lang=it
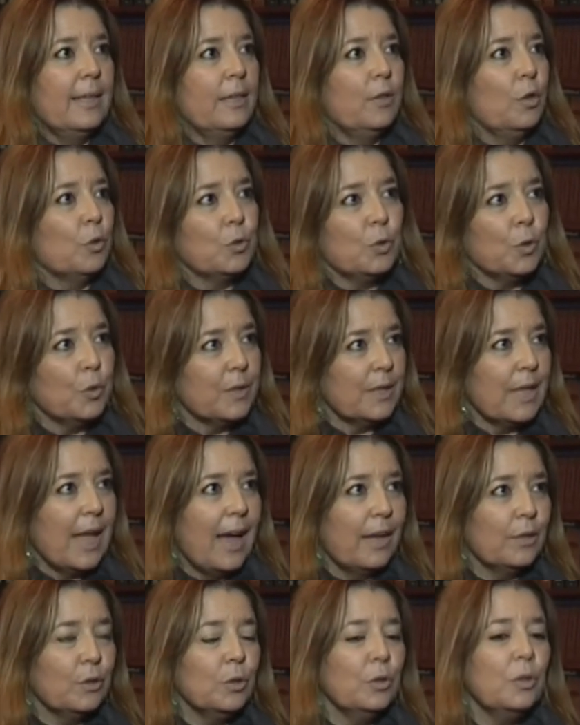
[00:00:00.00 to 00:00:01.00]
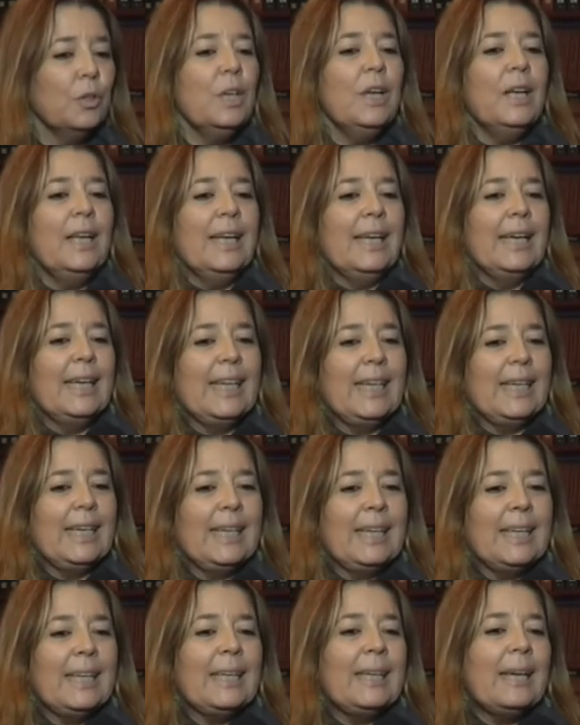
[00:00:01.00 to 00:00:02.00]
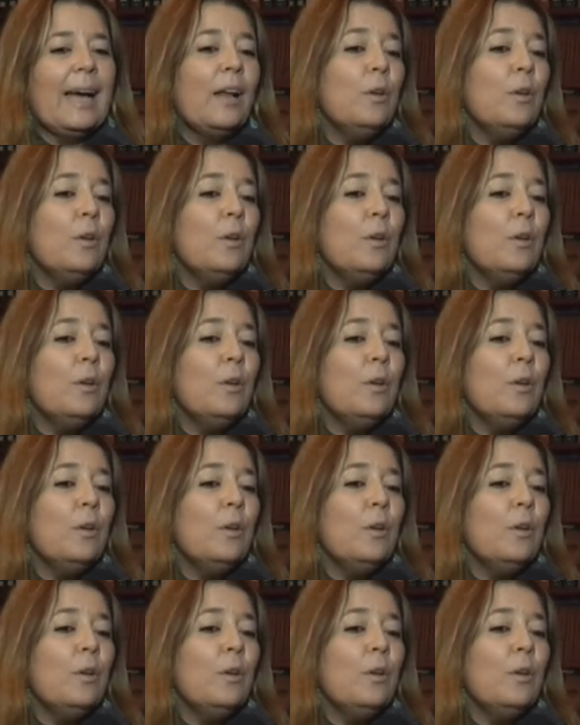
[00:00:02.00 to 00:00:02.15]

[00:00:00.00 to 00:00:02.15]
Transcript: del nostro Stato eh,